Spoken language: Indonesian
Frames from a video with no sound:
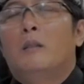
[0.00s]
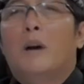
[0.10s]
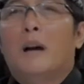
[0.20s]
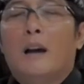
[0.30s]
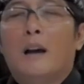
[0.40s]

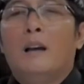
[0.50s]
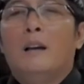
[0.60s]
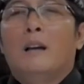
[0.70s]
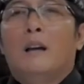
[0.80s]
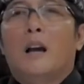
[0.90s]
Maka
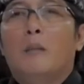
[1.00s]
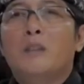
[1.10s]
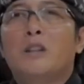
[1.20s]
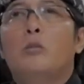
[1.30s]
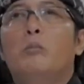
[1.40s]
kami
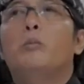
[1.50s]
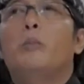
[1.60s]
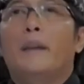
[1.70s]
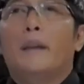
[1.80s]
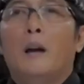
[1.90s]
selalu
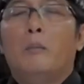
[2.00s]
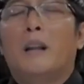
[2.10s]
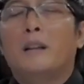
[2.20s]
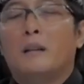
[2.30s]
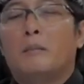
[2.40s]
berupaya,
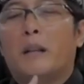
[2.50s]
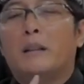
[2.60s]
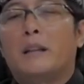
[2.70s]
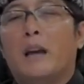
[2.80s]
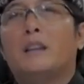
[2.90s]
paling paling
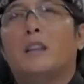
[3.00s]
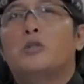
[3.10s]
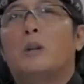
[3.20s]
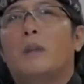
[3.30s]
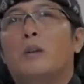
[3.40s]
tidak kita
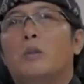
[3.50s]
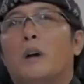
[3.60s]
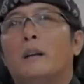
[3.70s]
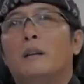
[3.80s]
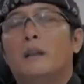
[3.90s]
sudah
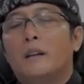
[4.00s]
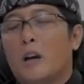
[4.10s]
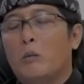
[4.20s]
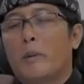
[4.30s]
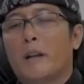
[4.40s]
melakukan di
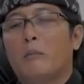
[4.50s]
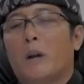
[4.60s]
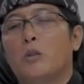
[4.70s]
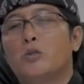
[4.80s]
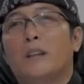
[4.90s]
Kabupaten
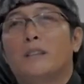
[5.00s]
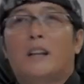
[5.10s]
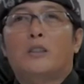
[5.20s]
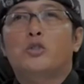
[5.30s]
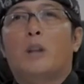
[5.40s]
Badung sudah
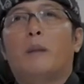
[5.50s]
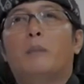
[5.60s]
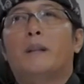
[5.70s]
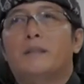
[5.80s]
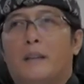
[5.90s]
108
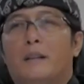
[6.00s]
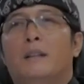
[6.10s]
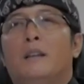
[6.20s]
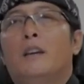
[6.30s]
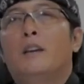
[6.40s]
persen
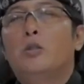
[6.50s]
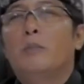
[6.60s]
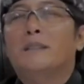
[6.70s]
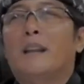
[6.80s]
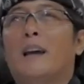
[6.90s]
itu
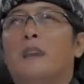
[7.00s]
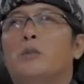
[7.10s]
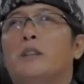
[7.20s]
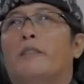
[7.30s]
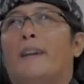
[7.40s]
masyarakat
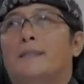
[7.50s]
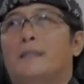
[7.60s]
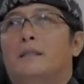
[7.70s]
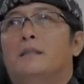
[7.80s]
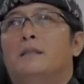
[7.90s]
sudah
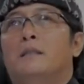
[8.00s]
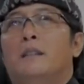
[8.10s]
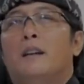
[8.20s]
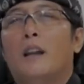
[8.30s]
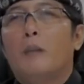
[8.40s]
tervaksin.
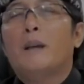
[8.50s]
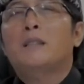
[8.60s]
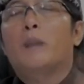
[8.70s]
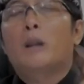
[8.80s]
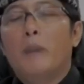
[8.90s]
Kenapa
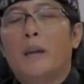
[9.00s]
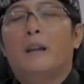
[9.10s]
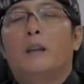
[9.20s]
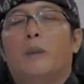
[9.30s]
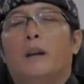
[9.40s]
sampai lebih
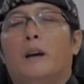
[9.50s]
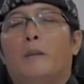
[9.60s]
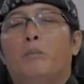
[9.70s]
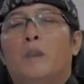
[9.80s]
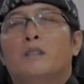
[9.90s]

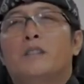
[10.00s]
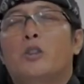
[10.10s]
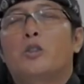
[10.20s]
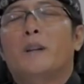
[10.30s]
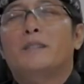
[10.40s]
daripada 100
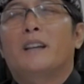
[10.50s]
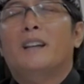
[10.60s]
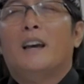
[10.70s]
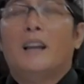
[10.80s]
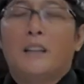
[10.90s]
persen?
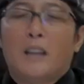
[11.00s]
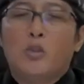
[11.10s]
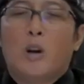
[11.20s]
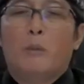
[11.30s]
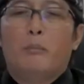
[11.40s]
Karena kita
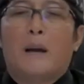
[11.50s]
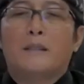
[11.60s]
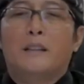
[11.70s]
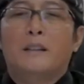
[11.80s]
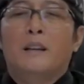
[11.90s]
juga
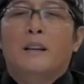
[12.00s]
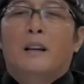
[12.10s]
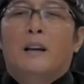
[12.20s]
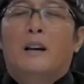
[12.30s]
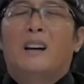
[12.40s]
memvaksin
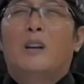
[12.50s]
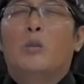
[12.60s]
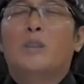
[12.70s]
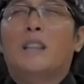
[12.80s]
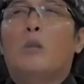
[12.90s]
uh,
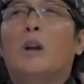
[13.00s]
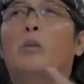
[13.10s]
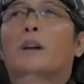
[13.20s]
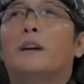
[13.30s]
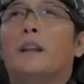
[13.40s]
wisatawan
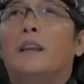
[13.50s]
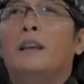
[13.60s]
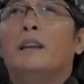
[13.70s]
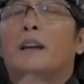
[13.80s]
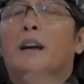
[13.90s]
luar
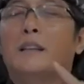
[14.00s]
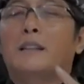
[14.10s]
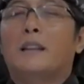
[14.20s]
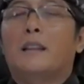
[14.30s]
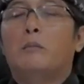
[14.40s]
negeri dengan
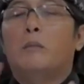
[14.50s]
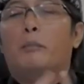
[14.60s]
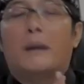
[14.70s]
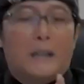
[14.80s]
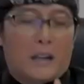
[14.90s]
catatan
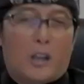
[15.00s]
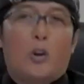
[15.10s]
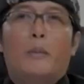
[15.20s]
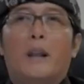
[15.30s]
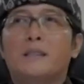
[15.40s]
mendapatkan
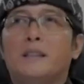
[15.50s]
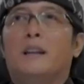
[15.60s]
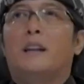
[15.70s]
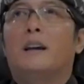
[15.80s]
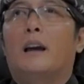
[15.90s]
rekomendasi
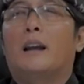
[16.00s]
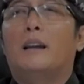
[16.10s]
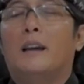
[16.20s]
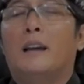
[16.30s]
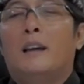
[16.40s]
dari
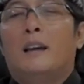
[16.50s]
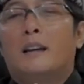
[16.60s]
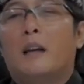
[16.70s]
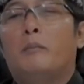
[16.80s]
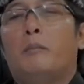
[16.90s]
negaranya
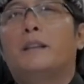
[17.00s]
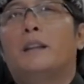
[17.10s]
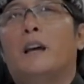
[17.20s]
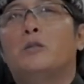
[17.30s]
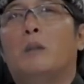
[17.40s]
dan paling
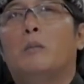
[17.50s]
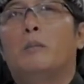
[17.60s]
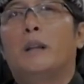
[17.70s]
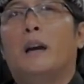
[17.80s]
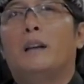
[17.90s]
tidak juga
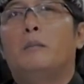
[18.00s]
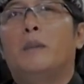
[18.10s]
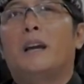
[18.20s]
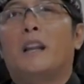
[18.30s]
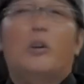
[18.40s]
memberikan
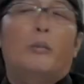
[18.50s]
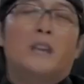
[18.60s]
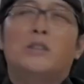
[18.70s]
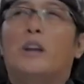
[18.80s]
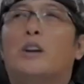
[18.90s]
diberikan
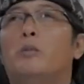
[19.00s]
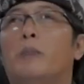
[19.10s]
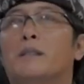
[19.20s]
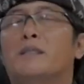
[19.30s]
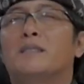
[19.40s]
rekomendasi oleh
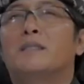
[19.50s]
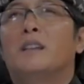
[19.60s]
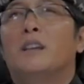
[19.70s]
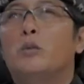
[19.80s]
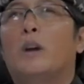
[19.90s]
kedubes.
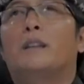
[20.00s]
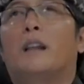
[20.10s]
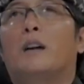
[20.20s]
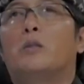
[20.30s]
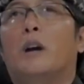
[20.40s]
Itu yang kita
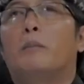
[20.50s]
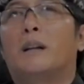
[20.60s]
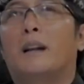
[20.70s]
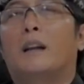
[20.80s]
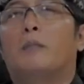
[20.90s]
lakukan
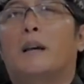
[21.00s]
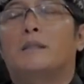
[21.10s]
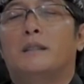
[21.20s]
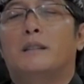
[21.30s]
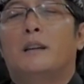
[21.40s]
berkenaan
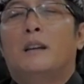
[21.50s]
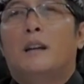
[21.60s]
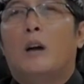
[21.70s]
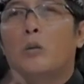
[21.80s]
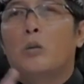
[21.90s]
vaksin.
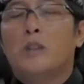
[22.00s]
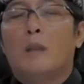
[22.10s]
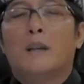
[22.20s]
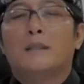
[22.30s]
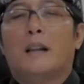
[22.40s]
Nah, urusan
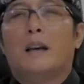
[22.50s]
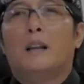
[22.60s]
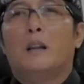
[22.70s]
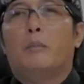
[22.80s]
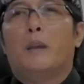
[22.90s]
masalah
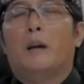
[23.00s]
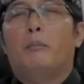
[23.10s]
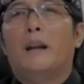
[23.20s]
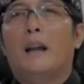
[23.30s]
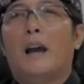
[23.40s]
daripada
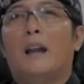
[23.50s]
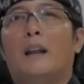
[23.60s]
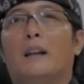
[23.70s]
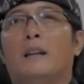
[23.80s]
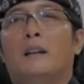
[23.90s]

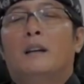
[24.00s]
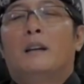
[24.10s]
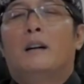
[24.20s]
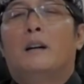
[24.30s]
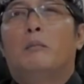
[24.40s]
penanganan
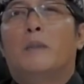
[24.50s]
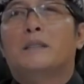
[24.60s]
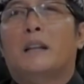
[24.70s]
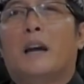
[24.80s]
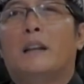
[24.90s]
uh,
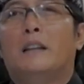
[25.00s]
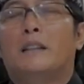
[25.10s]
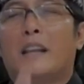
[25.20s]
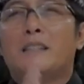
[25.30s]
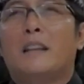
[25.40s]
masyarakat ini
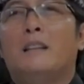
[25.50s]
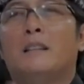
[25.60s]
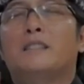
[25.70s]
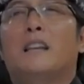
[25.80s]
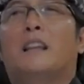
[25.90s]
tracing,
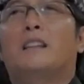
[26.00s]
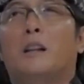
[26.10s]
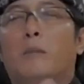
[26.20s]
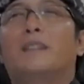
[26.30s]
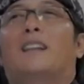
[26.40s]
testing dan
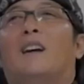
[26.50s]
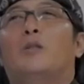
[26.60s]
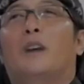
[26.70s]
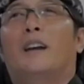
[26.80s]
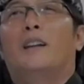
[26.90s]
treatment kita
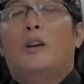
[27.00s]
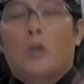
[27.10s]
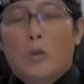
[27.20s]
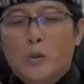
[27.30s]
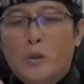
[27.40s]
lakukan.
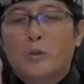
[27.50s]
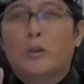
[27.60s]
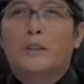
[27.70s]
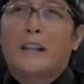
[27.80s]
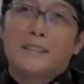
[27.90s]
Khusus
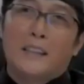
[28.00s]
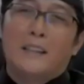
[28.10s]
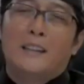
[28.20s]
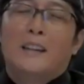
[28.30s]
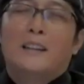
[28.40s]
untuk
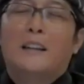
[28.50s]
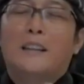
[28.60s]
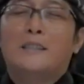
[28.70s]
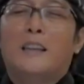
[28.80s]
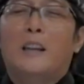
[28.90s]
tracing dan
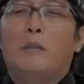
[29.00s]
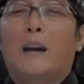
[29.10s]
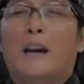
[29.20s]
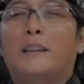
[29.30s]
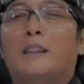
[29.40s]
testing ini
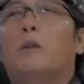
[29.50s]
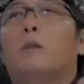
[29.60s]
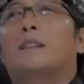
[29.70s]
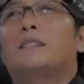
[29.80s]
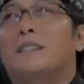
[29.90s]
bahkan kita
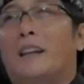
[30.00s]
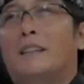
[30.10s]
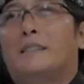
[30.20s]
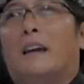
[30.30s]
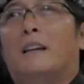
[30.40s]
berbasis dengan
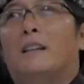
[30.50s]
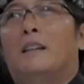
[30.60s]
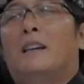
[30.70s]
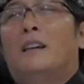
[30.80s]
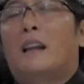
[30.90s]
desa.
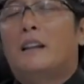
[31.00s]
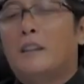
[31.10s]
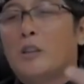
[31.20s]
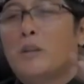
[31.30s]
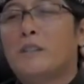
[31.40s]
Dan
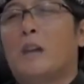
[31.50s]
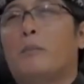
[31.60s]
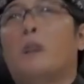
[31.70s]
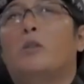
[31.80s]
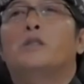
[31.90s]
kita sudah
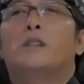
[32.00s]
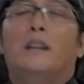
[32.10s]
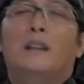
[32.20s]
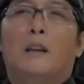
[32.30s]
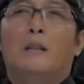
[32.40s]
siapkan
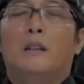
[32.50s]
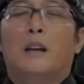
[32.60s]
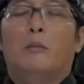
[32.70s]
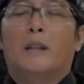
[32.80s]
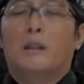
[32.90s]
oksigen dengan
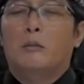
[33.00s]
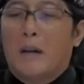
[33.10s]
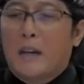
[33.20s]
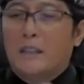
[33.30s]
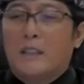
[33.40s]
dengan matang.
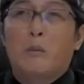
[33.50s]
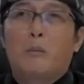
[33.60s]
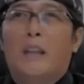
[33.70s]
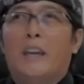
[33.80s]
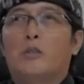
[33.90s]
Bahkan kita
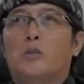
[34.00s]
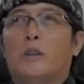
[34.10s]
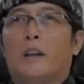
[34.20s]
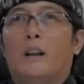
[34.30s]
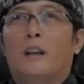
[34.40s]
memiliki
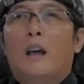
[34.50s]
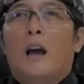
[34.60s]
esoter.